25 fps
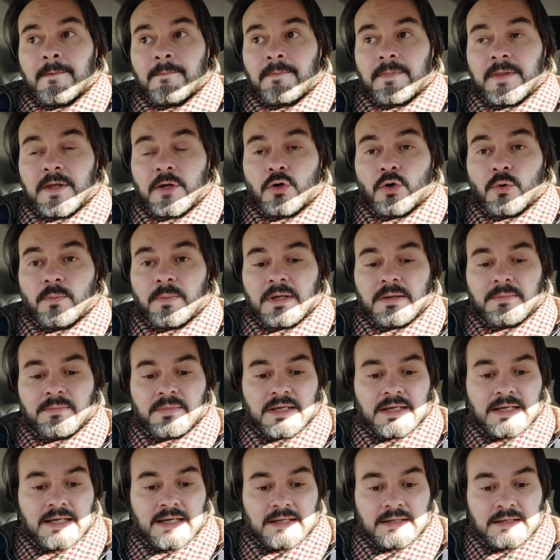di come il
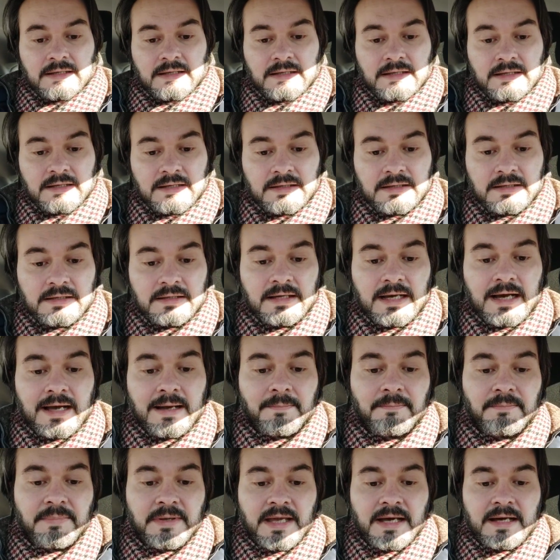Milan eh,
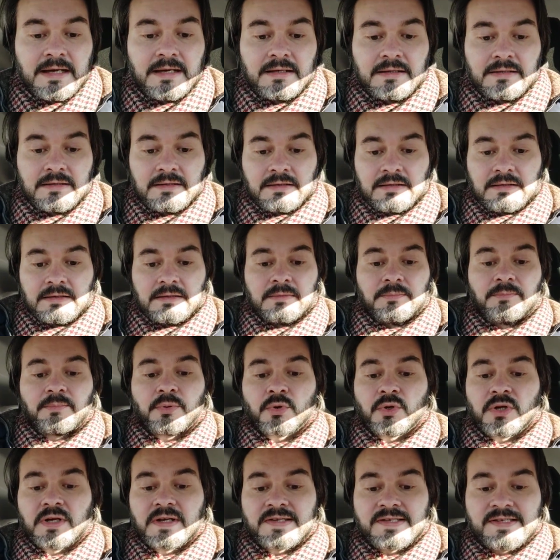abbia eh,
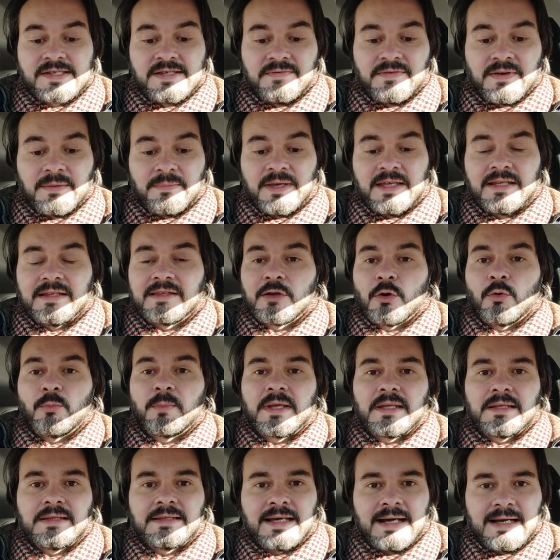progressivamente
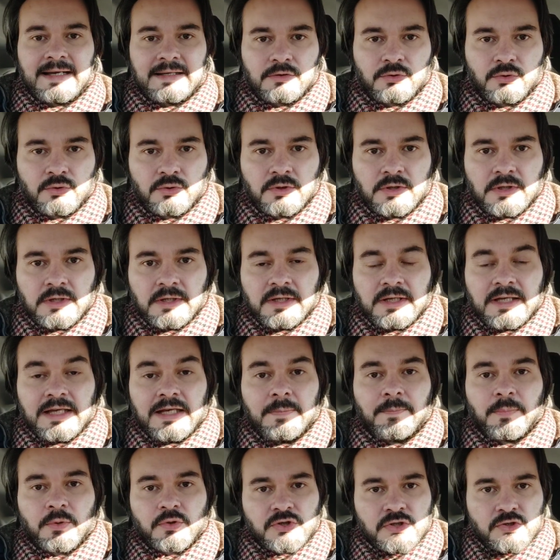aumentato
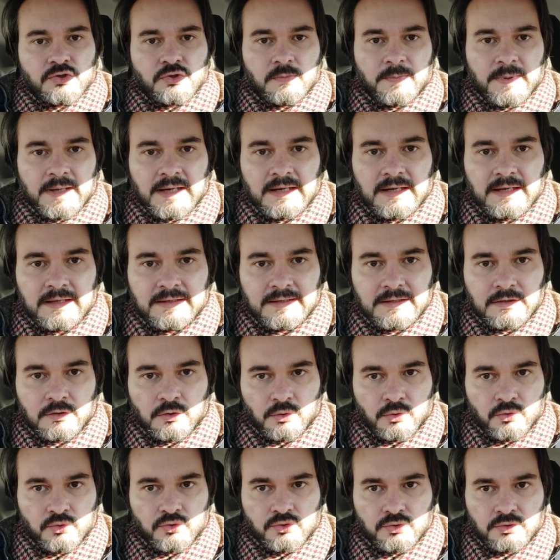il possesso palla nel
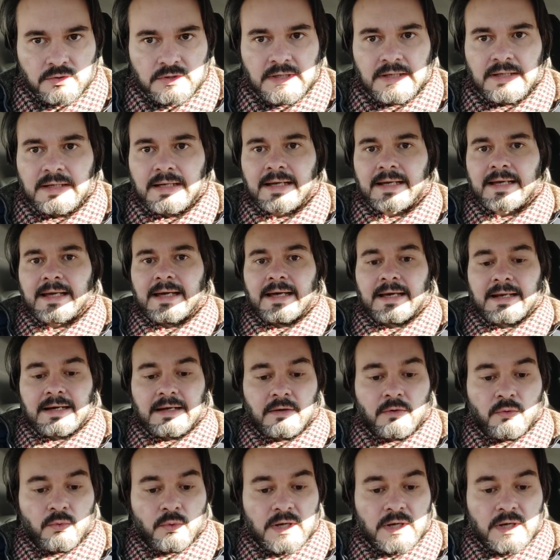corso della gara.